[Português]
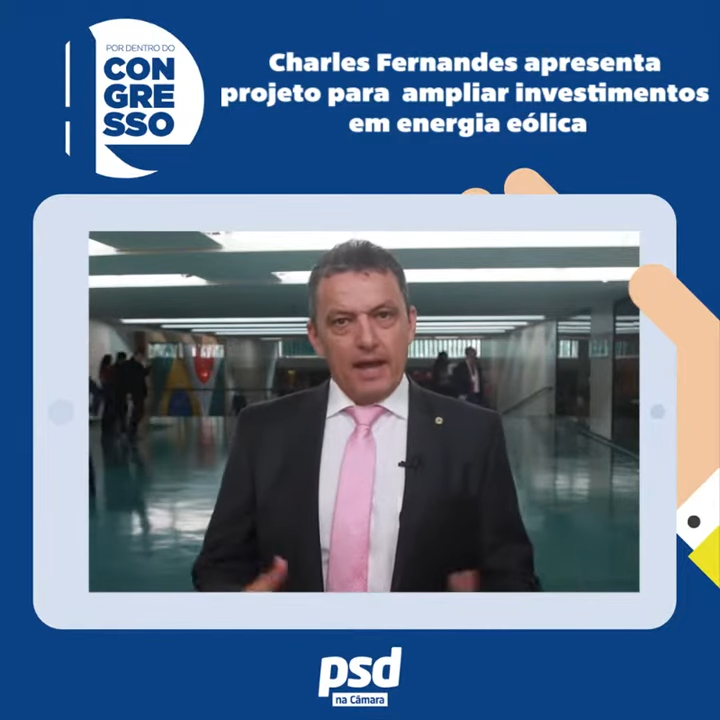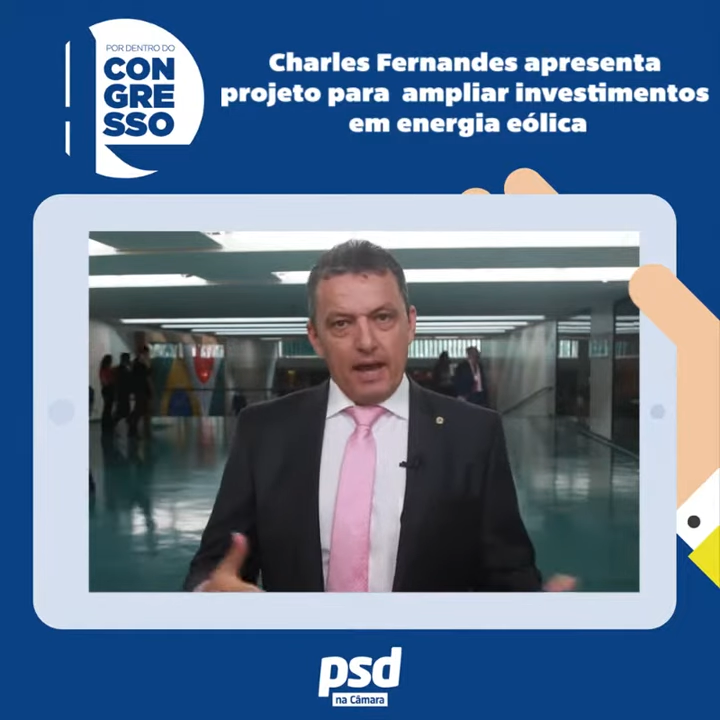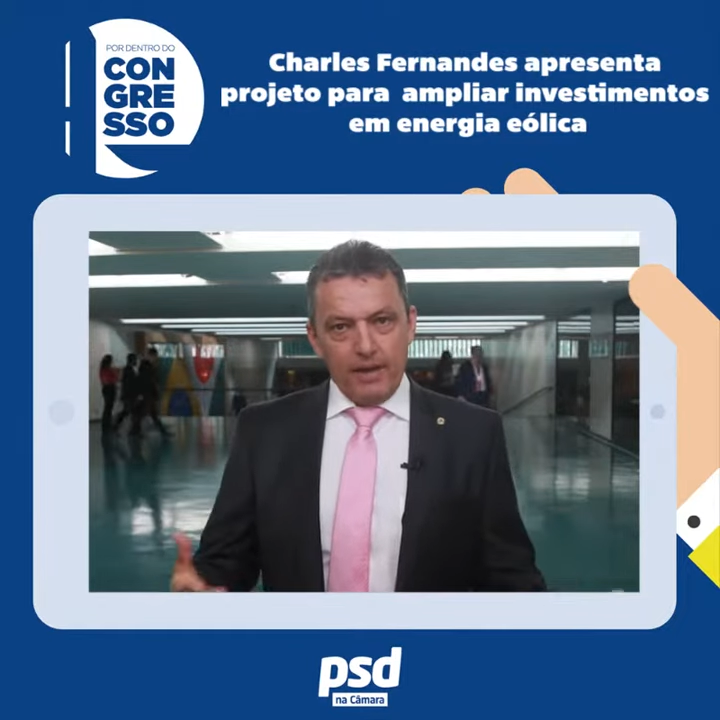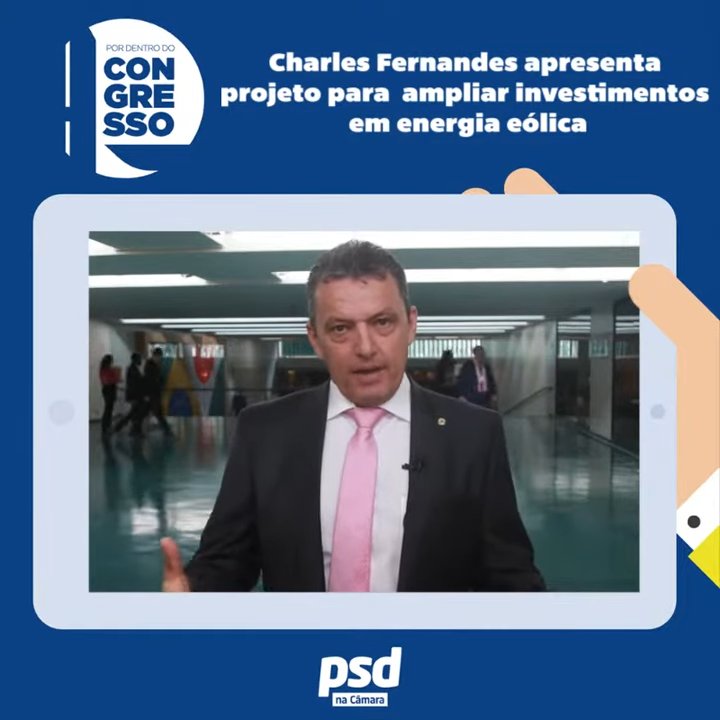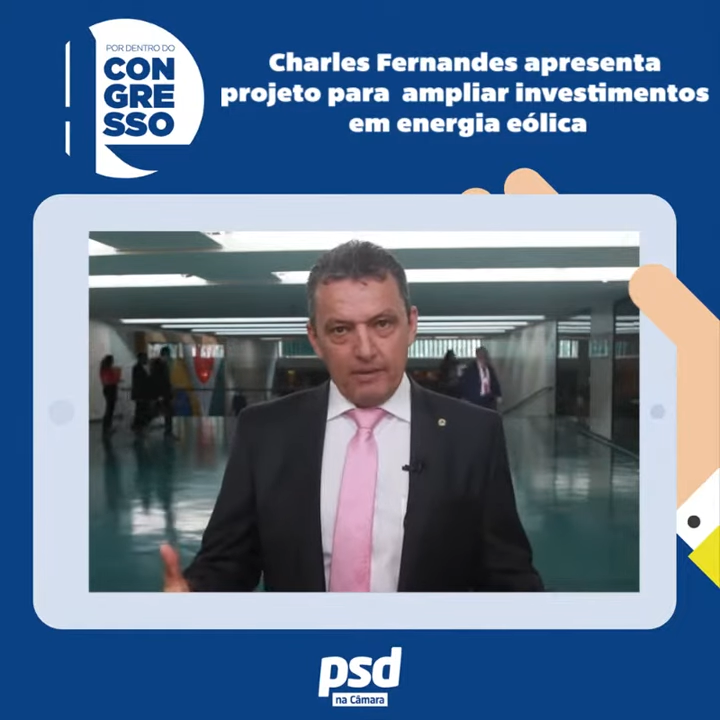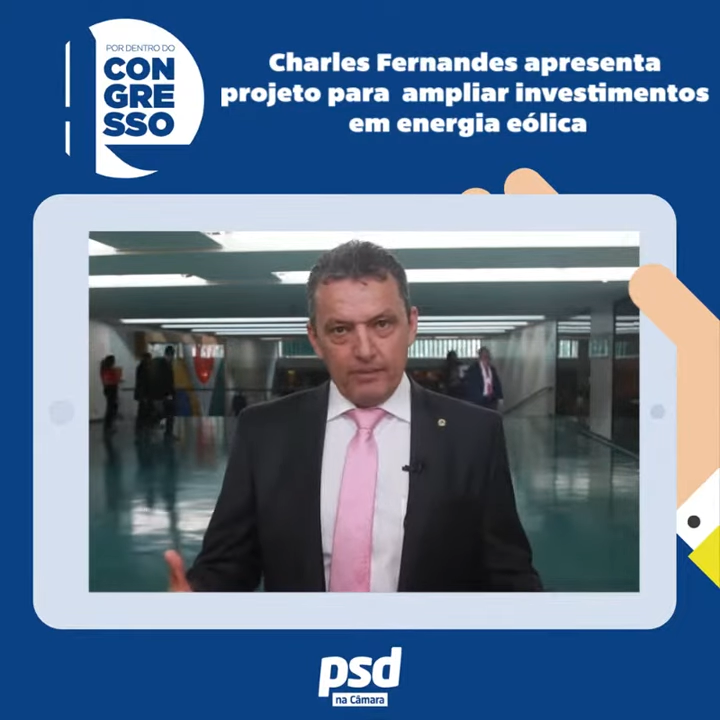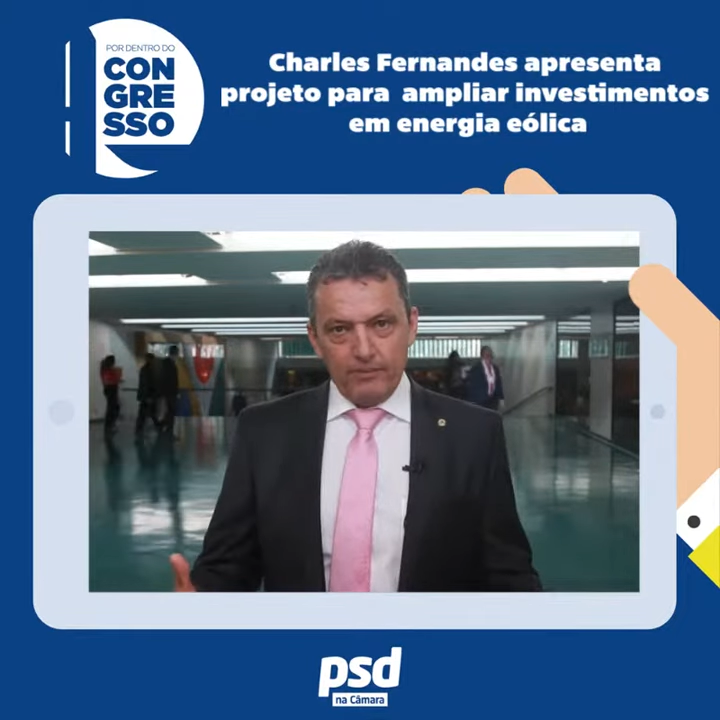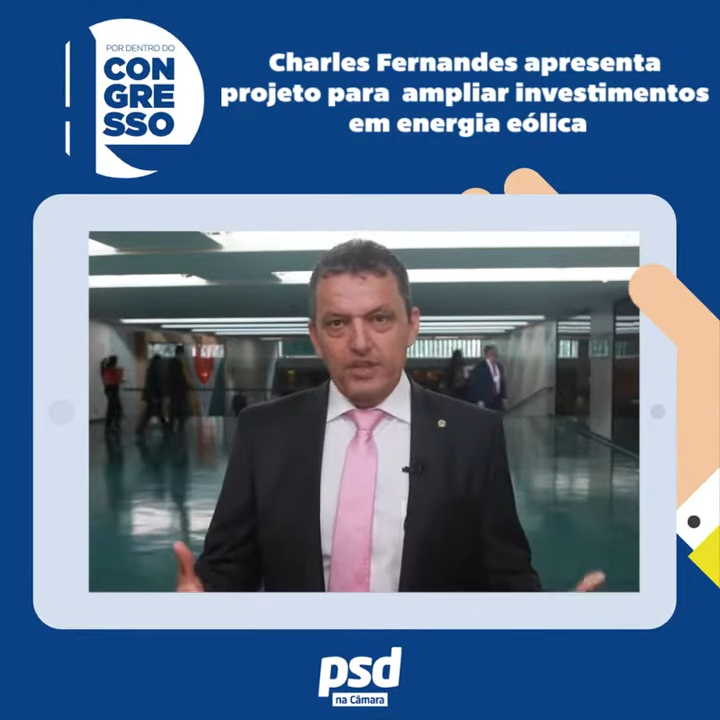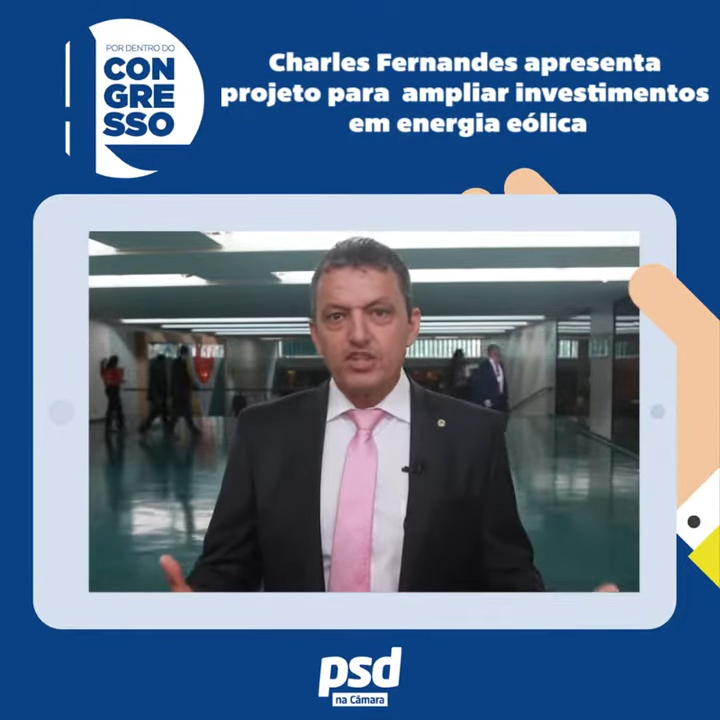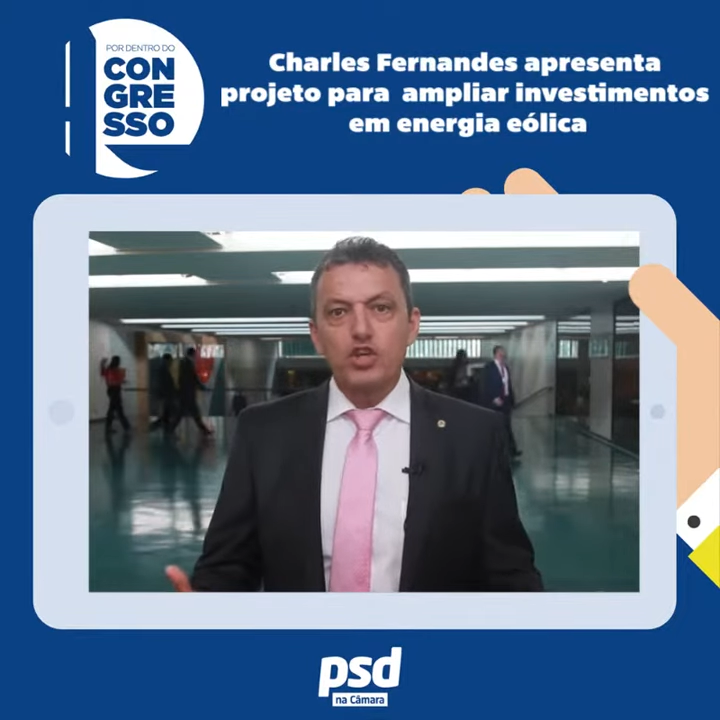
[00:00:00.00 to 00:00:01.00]
a, a
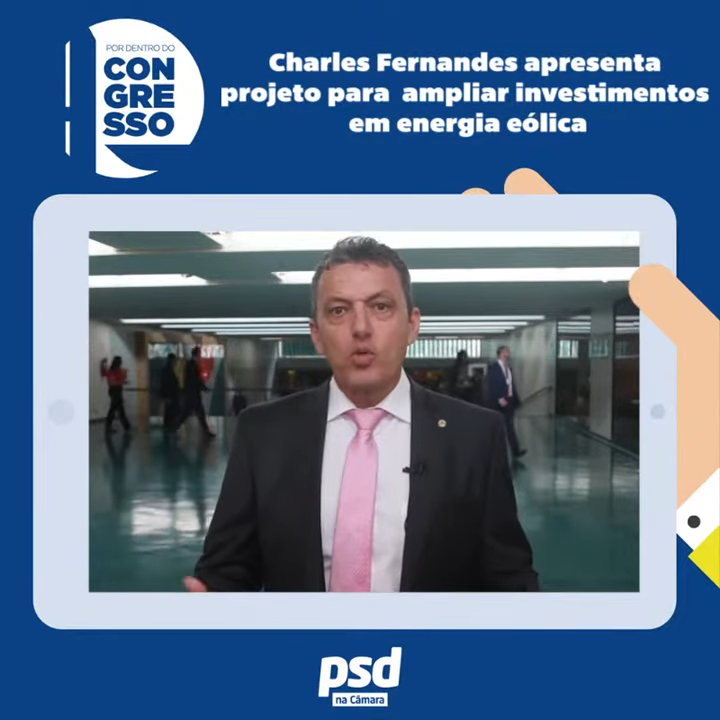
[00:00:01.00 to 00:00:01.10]
faixa de